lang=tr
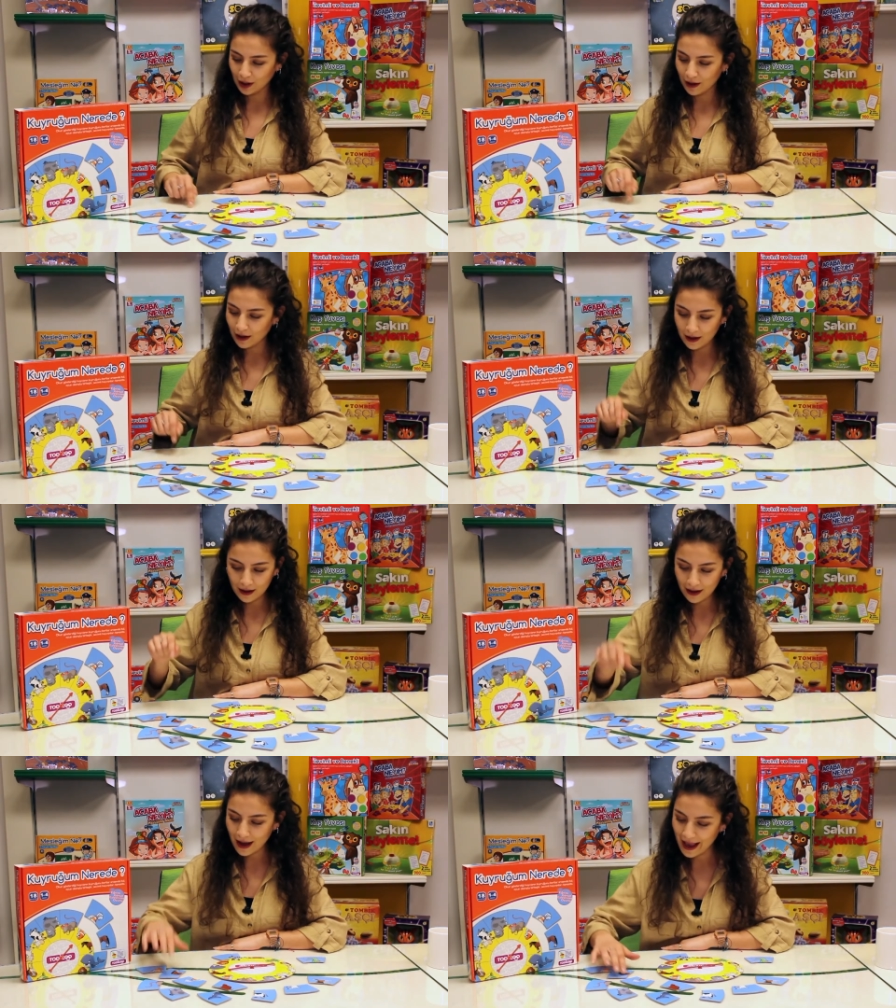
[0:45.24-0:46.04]

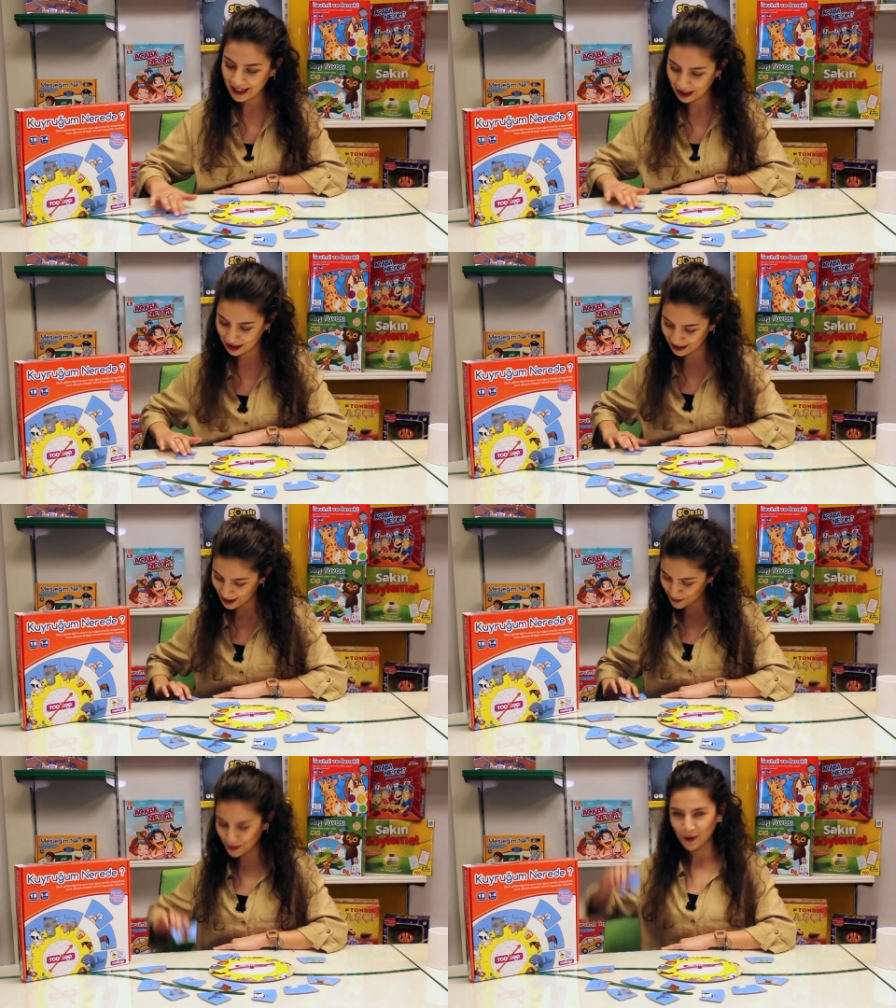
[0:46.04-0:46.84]
da
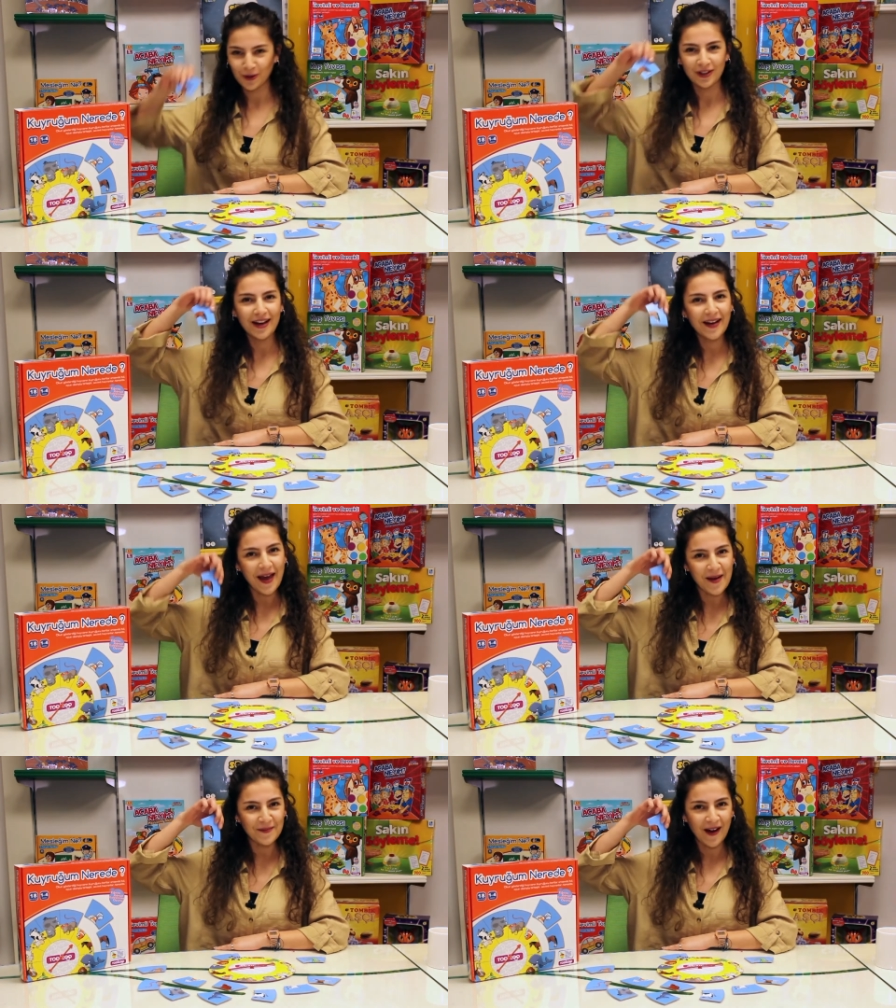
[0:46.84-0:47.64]
işte burada
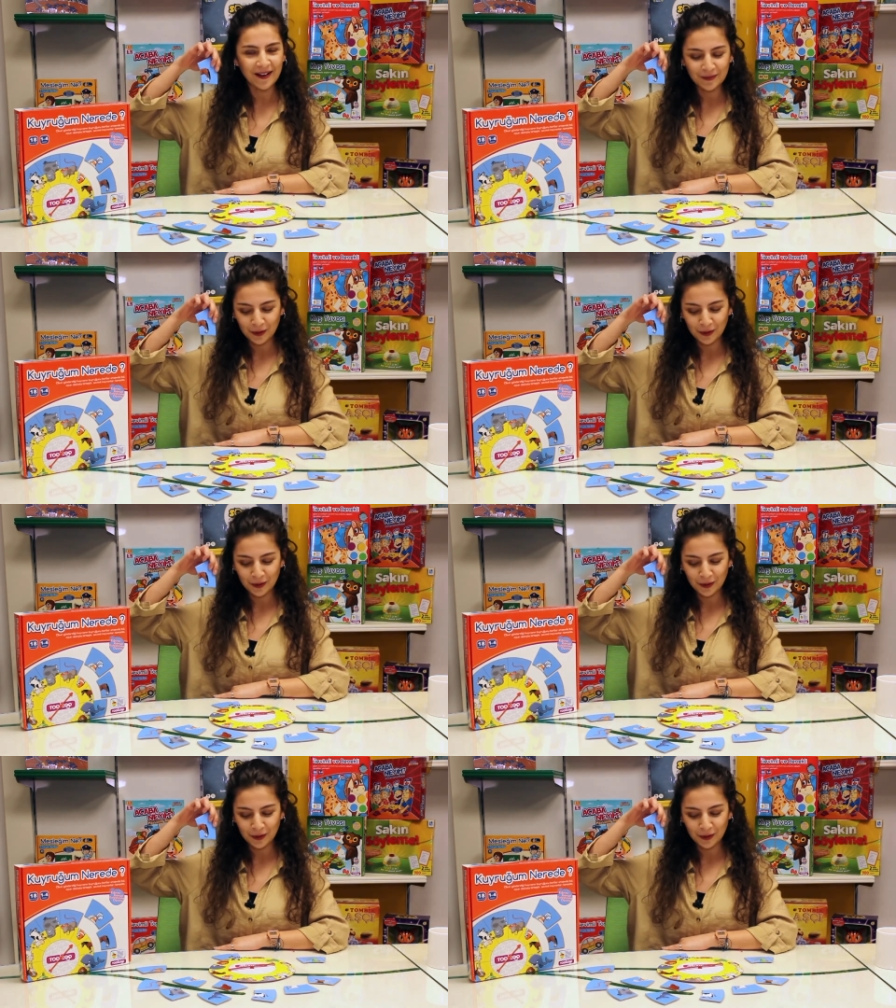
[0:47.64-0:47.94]
hemen